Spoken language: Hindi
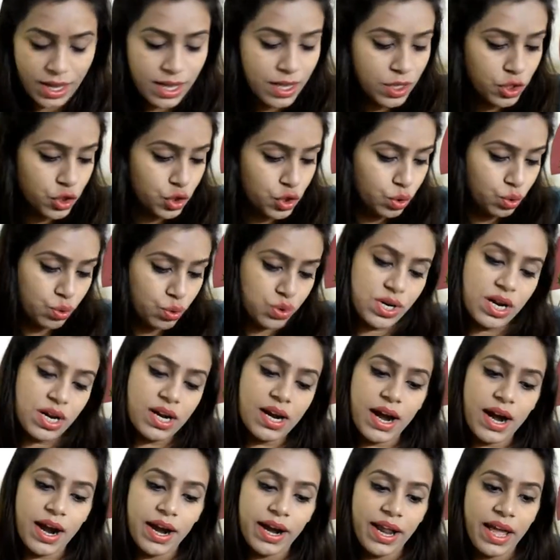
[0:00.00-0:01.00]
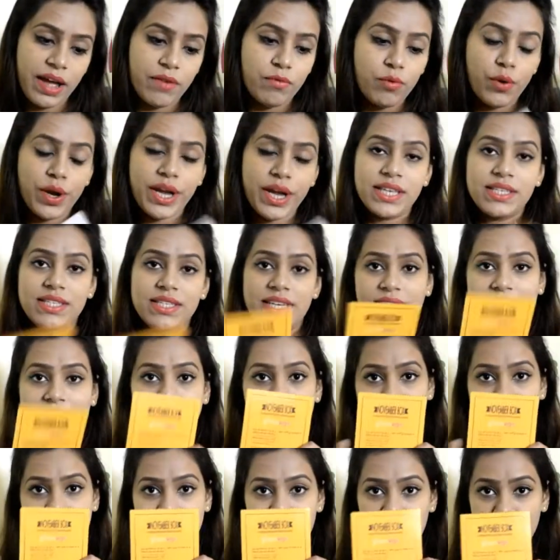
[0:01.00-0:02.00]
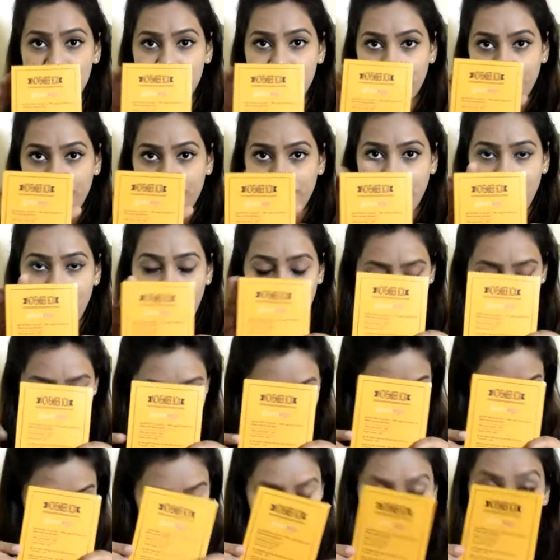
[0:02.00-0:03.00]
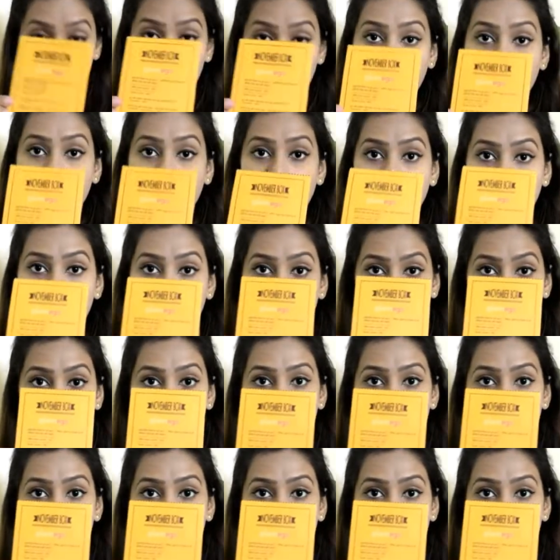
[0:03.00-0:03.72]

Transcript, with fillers: जो दूसरा कार्ड है वो एक टिकट की शेप में है ये